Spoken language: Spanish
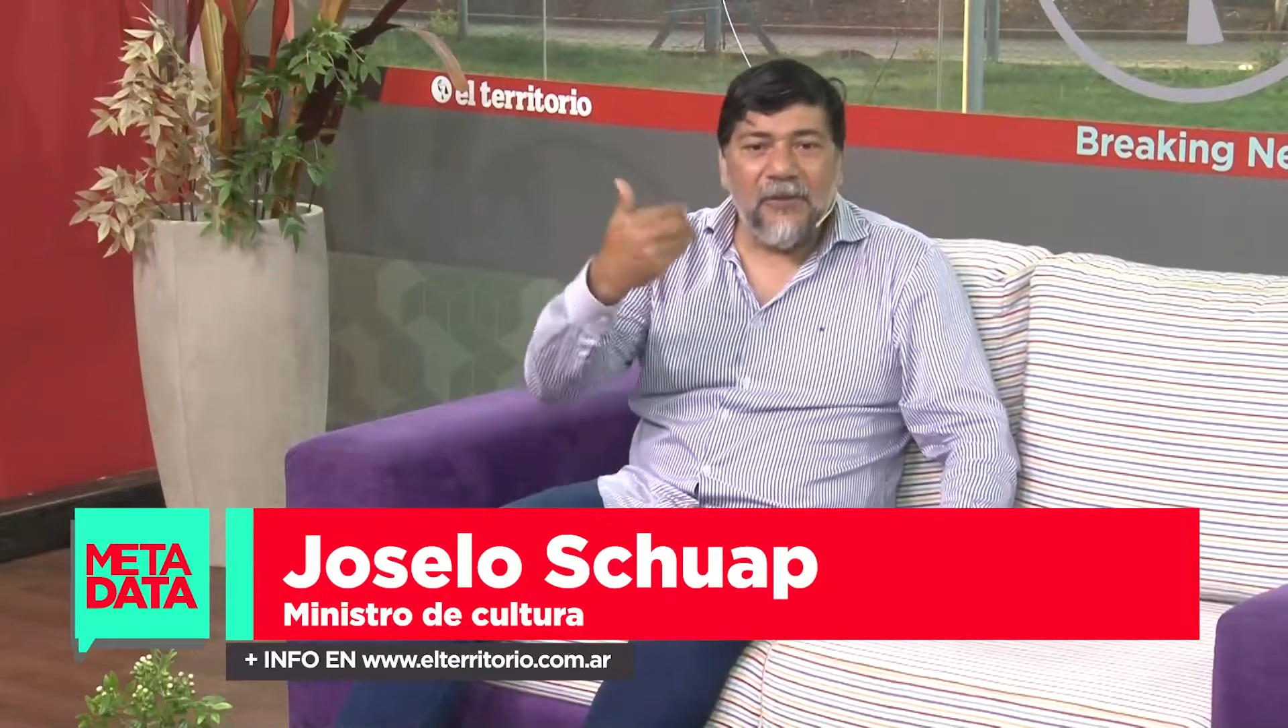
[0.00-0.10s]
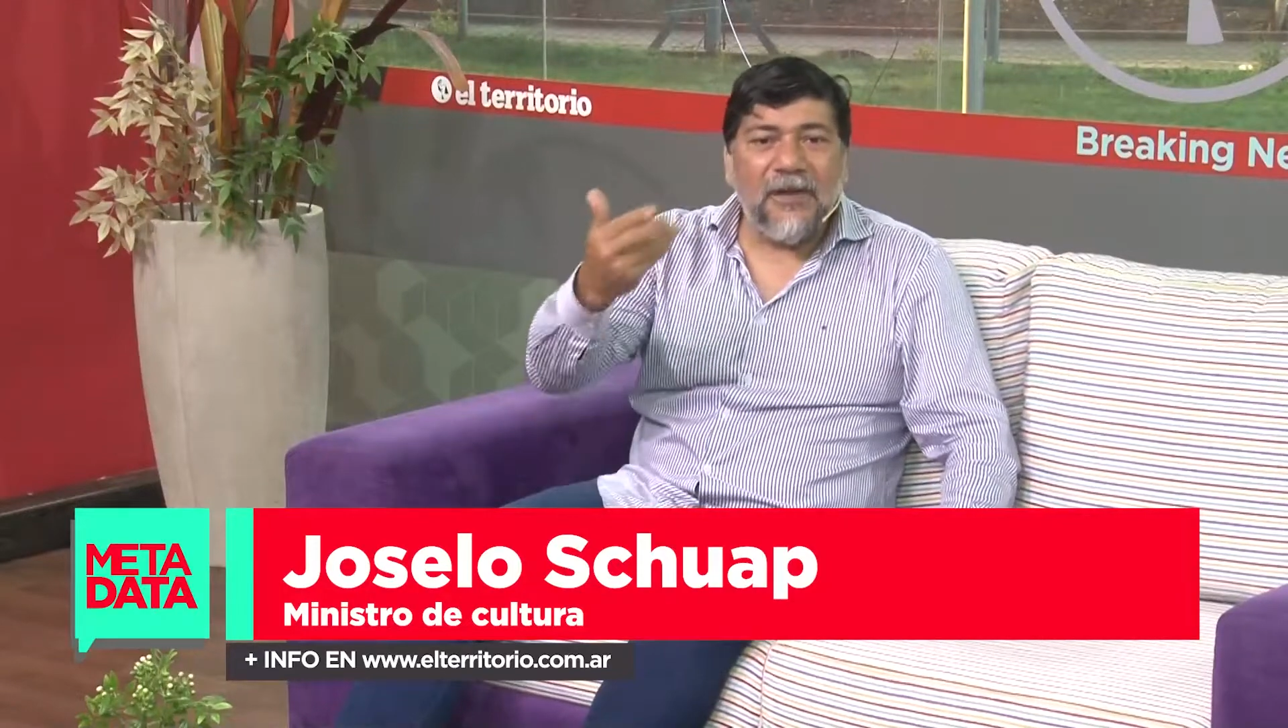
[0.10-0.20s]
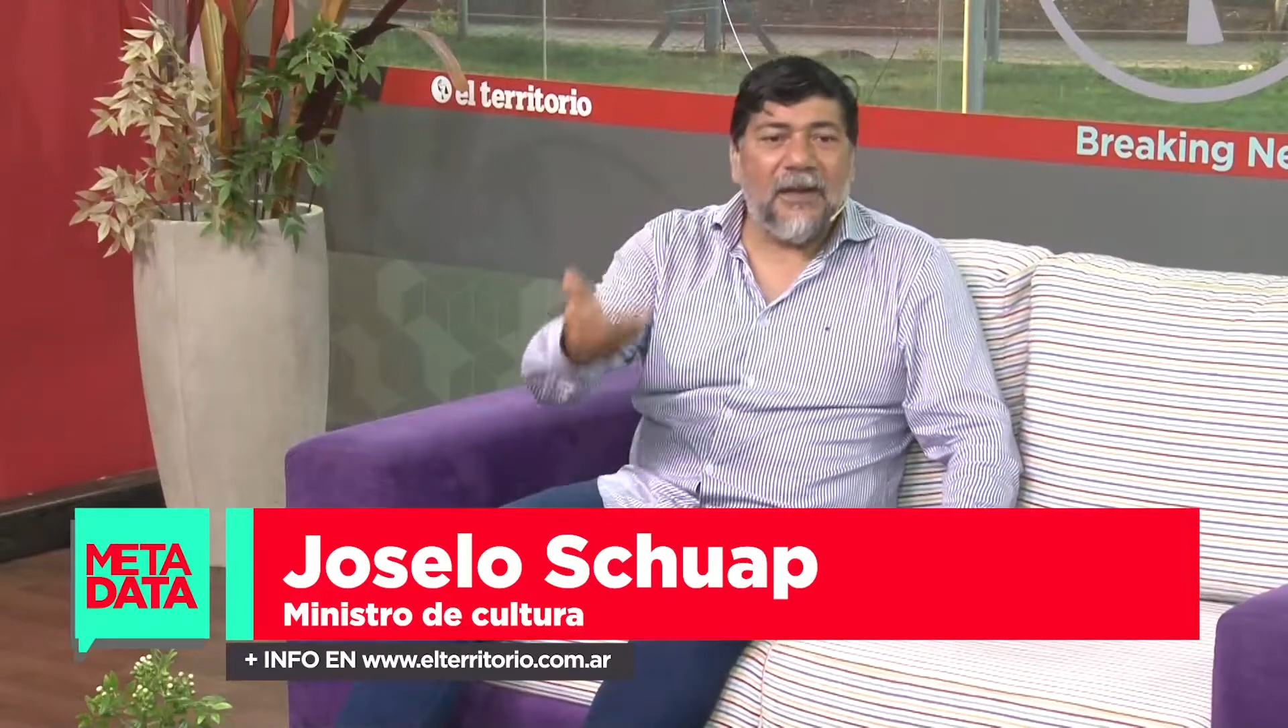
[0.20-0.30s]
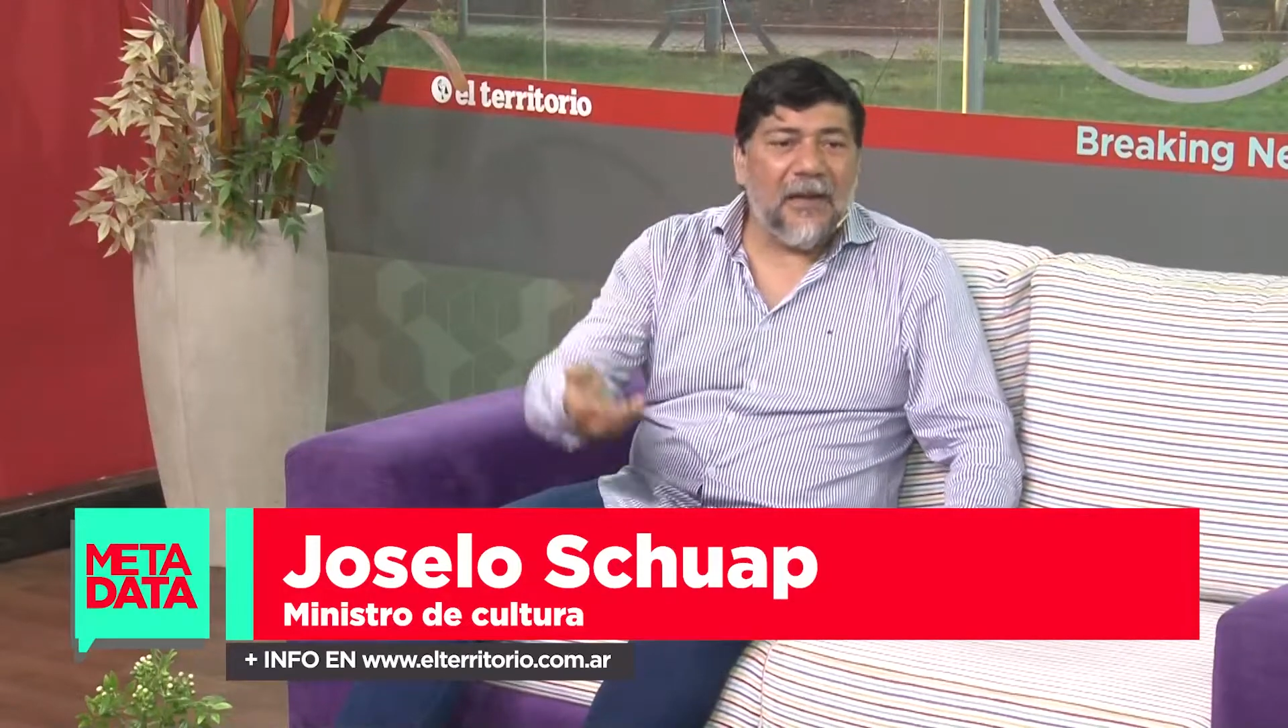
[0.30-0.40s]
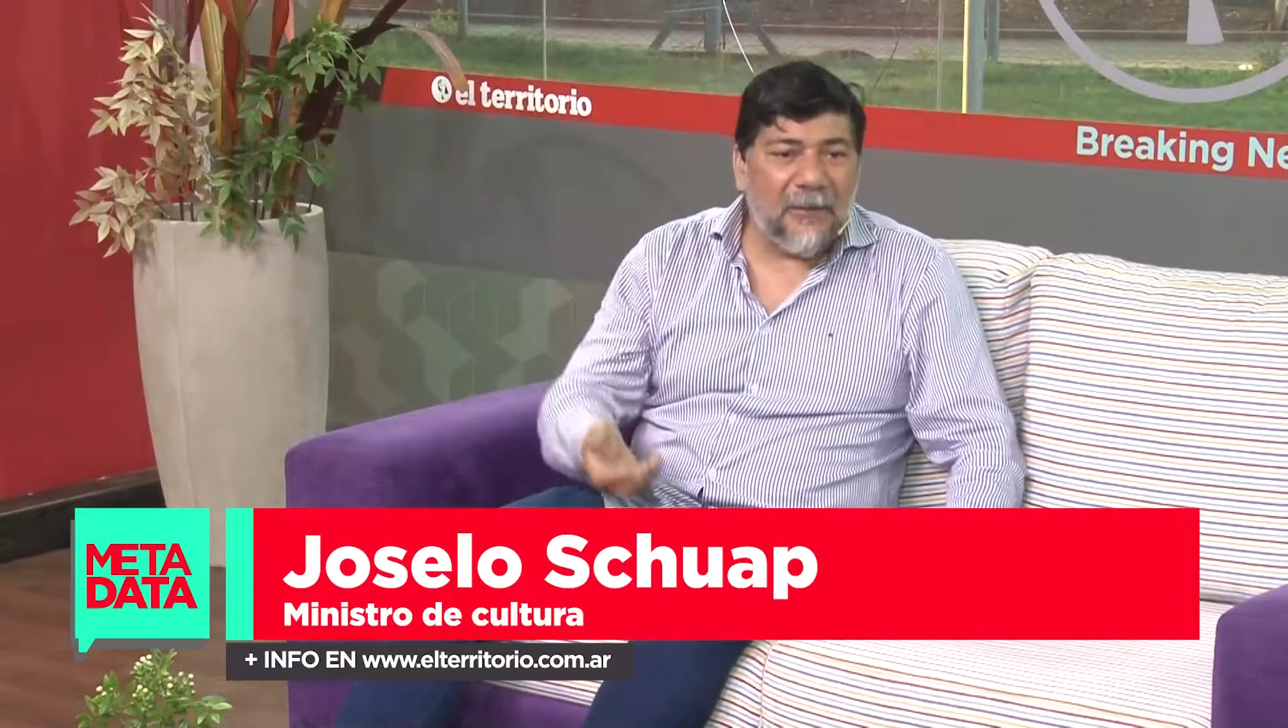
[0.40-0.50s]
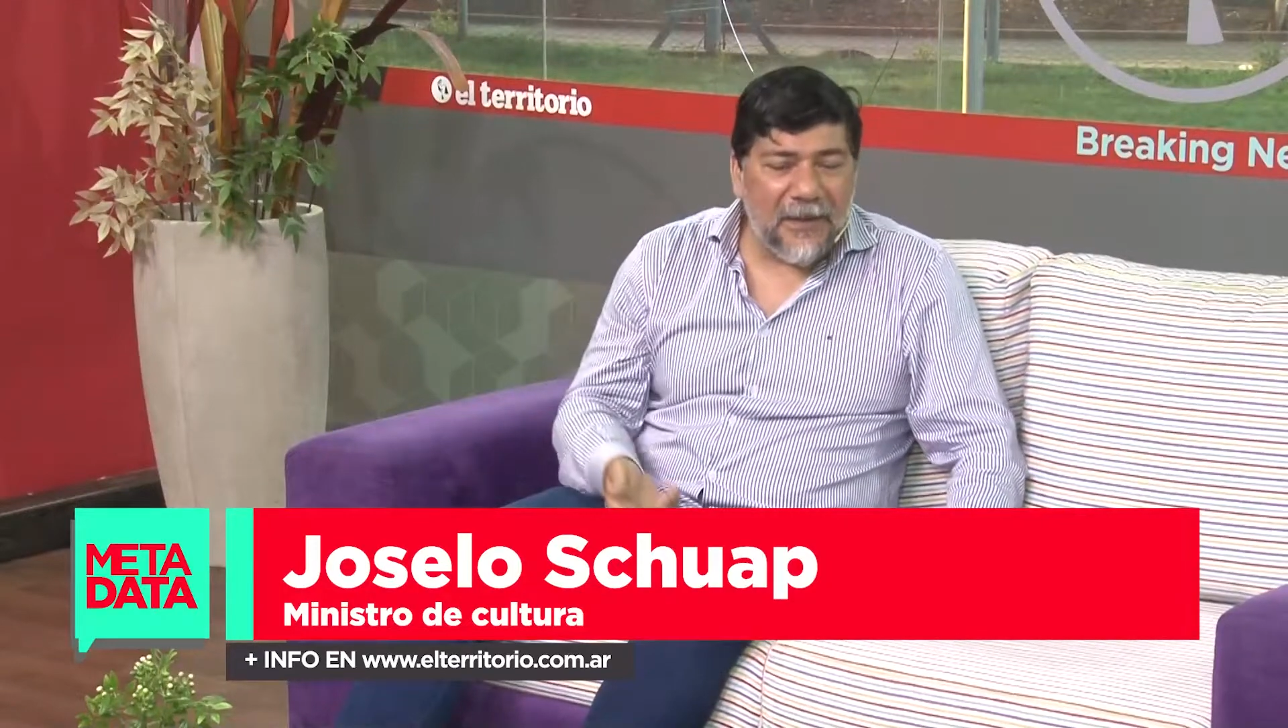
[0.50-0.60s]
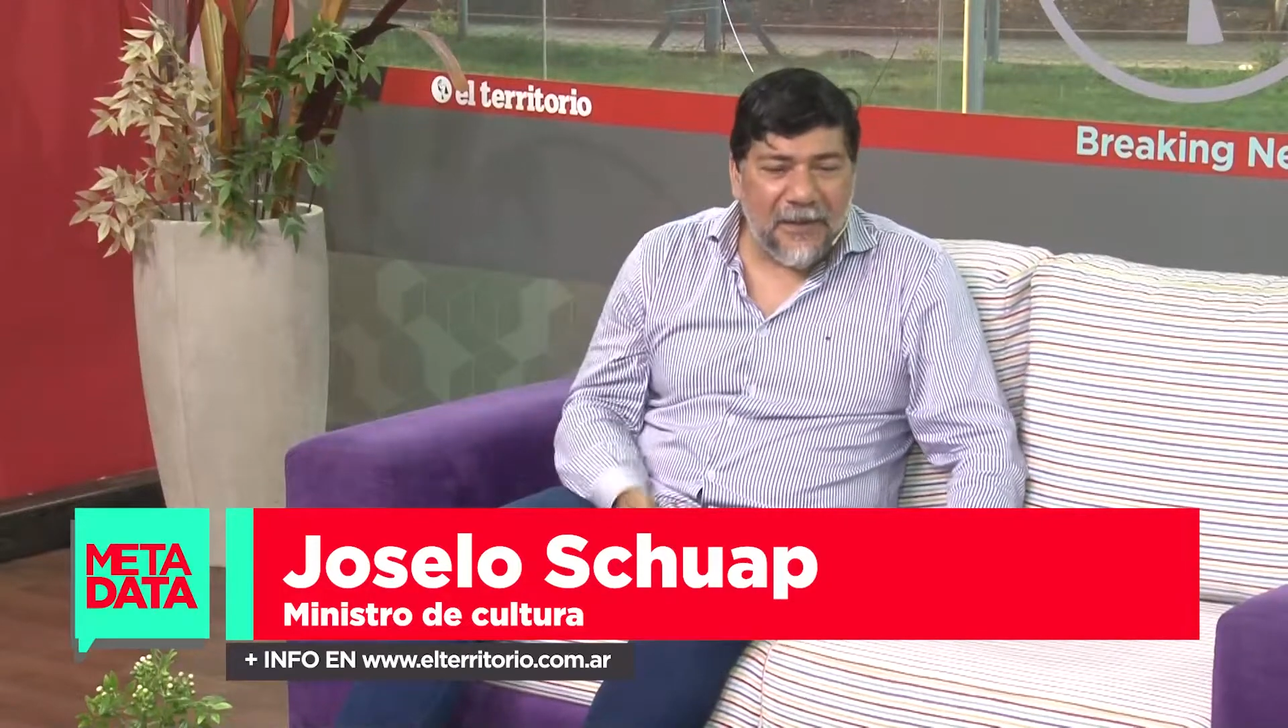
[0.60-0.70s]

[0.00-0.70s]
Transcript: muchas de las